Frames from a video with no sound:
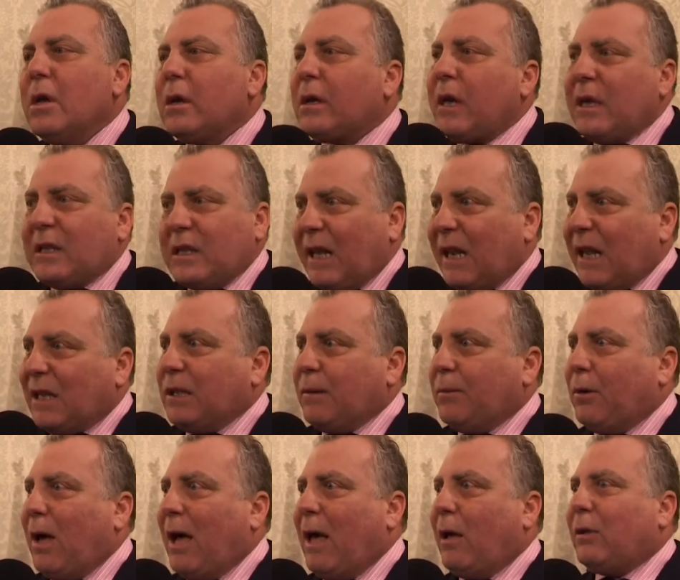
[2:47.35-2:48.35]
che si era
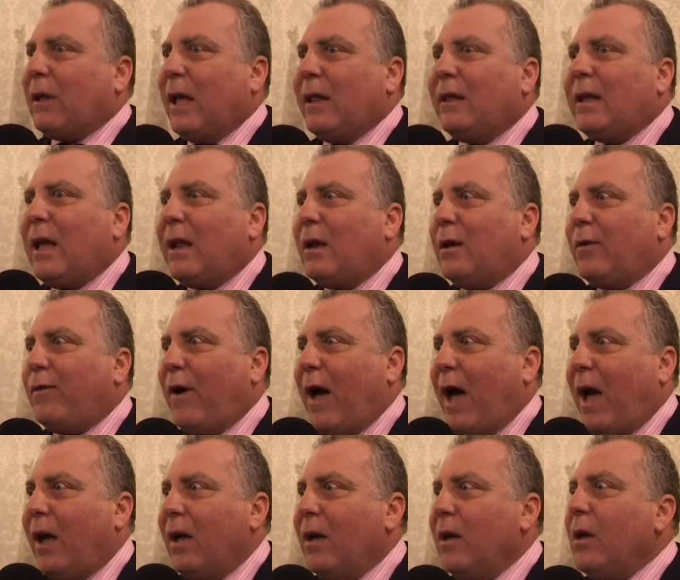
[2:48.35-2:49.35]
stipulato tanti anni
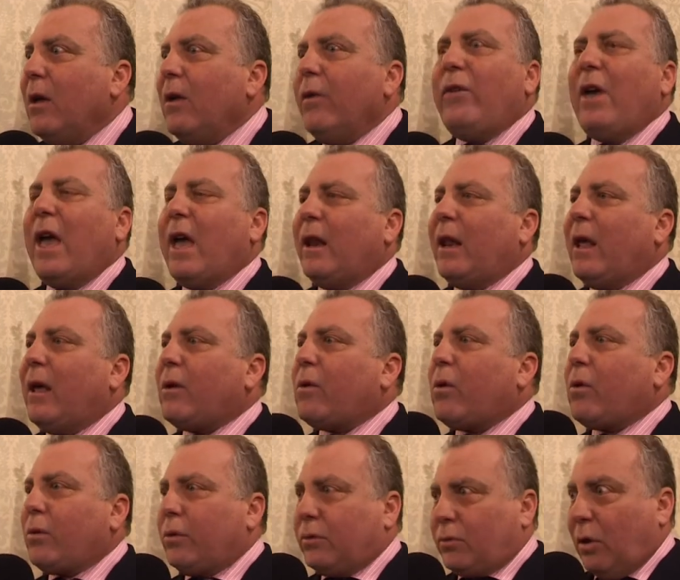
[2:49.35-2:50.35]
fa
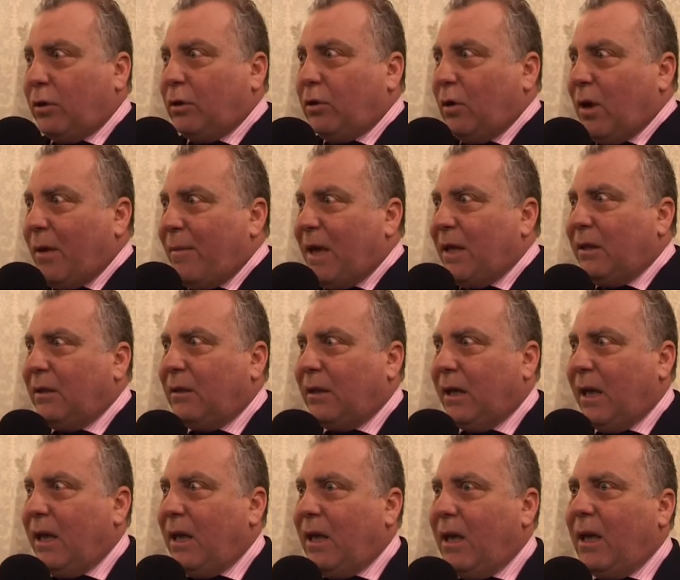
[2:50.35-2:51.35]
viene
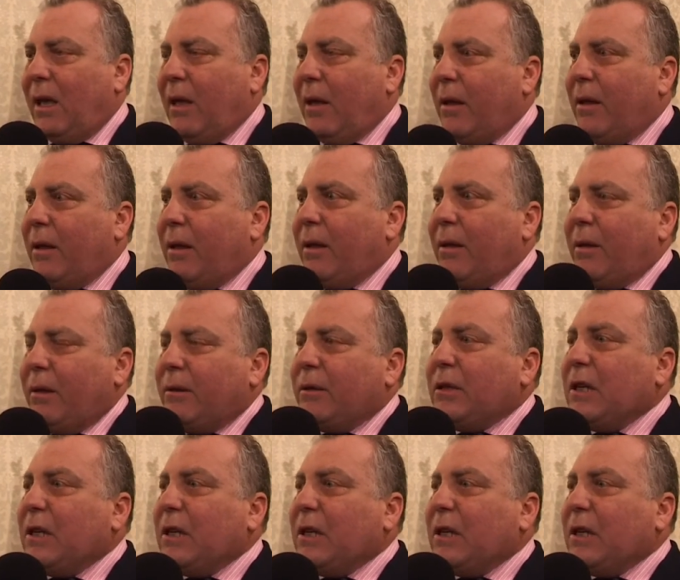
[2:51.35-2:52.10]
continuamente eh,